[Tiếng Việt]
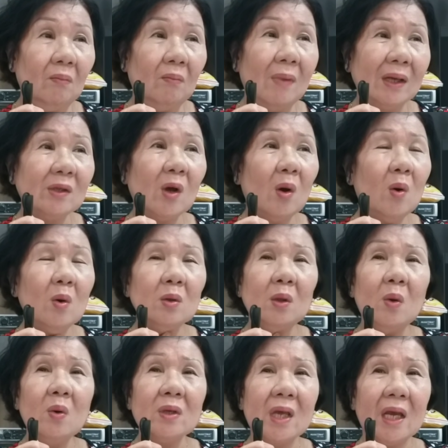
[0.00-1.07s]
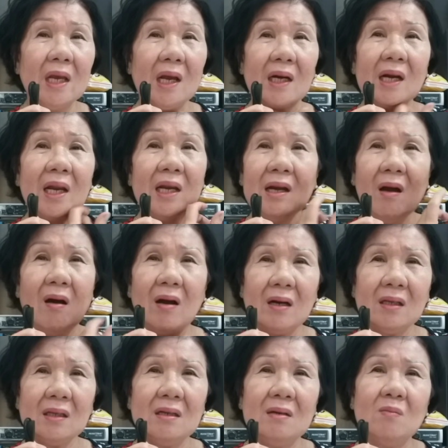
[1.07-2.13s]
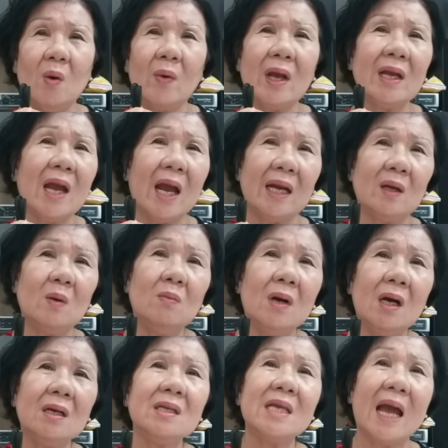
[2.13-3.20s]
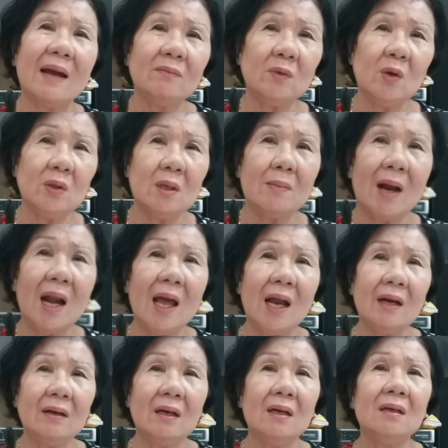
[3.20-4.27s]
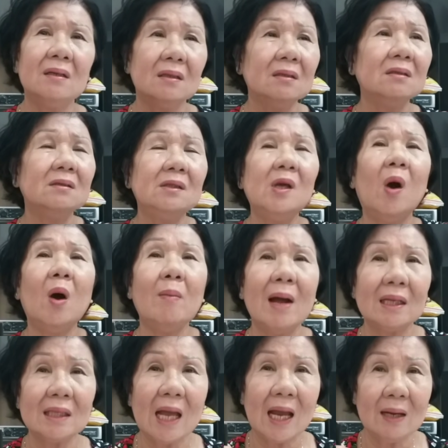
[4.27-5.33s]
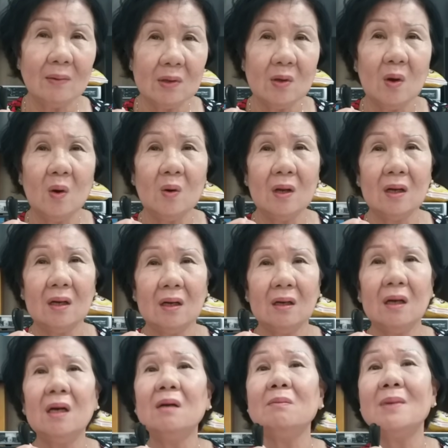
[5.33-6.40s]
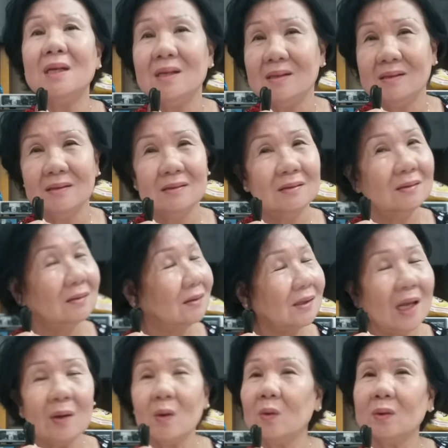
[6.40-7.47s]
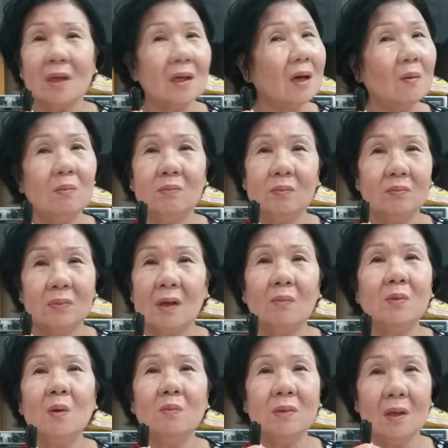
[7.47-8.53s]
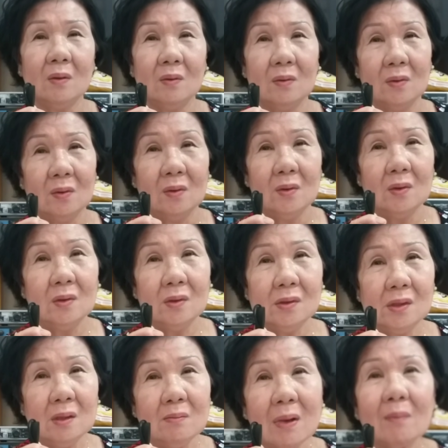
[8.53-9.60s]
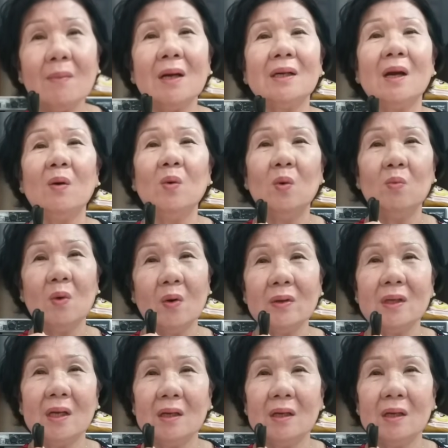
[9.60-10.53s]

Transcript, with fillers: bà cho uống thuốc gì này nọ đó, thì 1-2 ngày nó cũng hết, nó giảm thôi, thì bà la ra do bàn tay bà vô là hết bệnh. Theo cô thấy không đúng không? Chính bác Ba Trầu cũng nói vậy,